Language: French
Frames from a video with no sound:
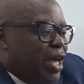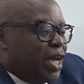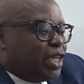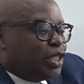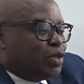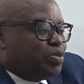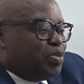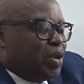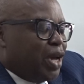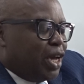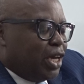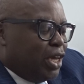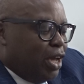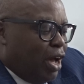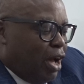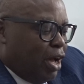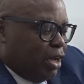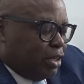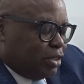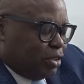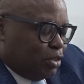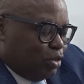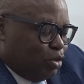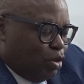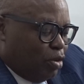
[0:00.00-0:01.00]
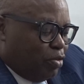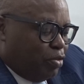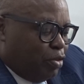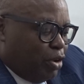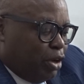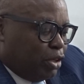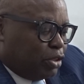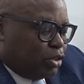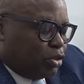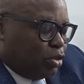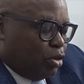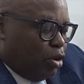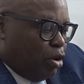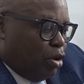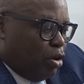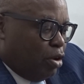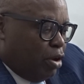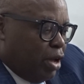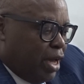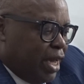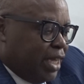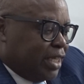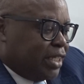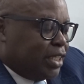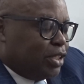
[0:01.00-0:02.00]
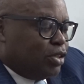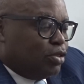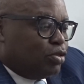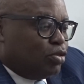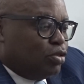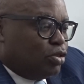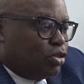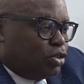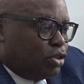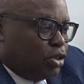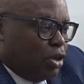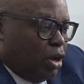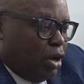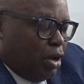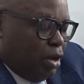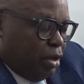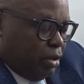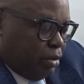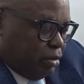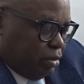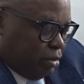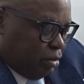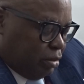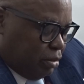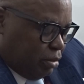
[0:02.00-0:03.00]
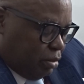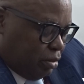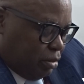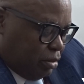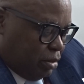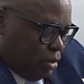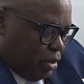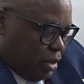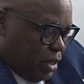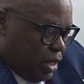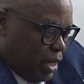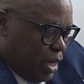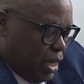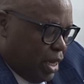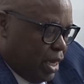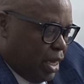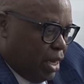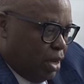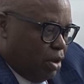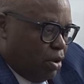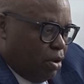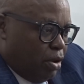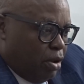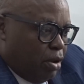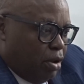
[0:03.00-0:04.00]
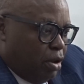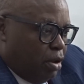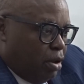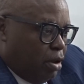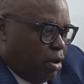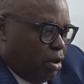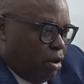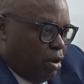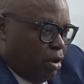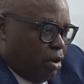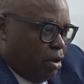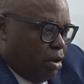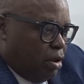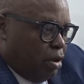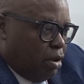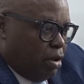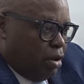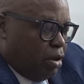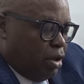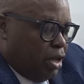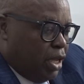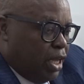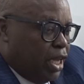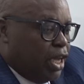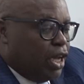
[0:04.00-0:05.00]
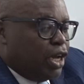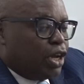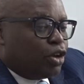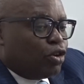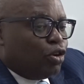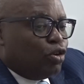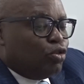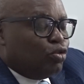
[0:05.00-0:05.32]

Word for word: L'expérience de votre institution euh, et que